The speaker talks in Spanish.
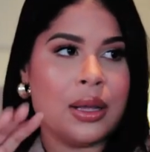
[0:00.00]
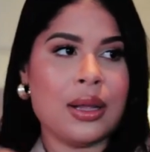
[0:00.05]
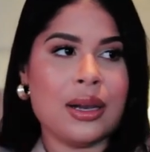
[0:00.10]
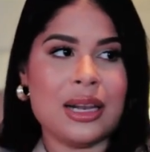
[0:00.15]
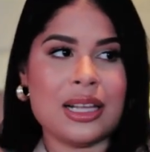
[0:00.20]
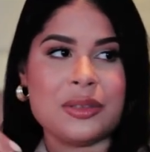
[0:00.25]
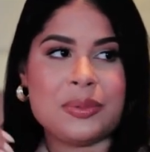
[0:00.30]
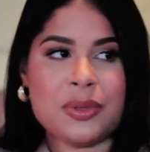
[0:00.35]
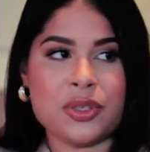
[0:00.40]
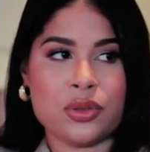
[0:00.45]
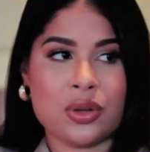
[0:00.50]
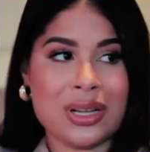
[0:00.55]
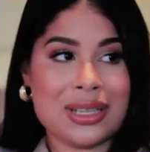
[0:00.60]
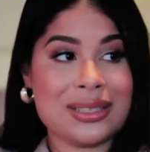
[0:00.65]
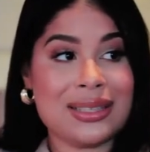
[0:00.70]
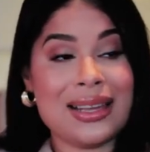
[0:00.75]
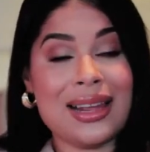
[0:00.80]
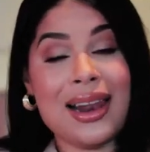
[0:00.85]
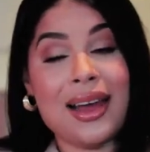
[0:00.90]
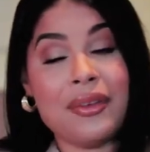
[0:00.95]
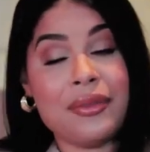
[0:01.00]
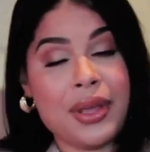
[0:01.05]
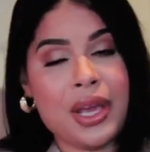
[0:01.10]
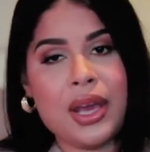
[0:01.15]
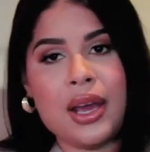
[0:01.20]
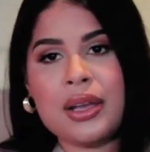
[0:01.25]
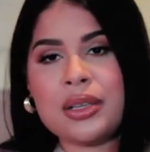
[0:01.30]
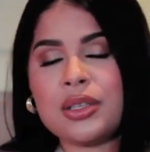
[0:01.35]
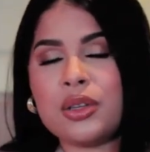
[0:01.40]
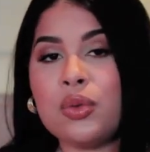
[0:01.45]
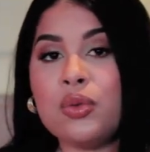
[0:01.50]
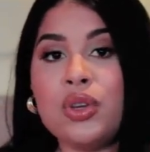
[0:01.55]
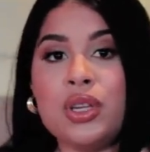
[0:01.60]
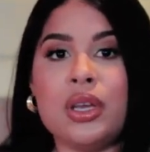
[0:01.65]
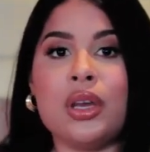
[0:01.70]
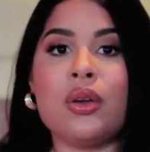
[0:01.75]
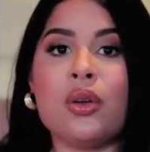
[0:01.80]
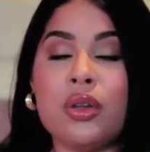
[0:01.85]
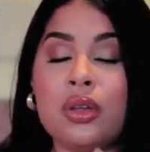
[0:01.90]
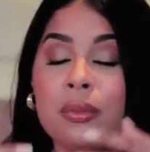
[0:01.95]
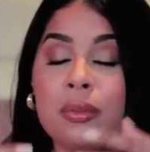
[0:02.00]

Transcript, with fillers: Las personas de La Vega se unieron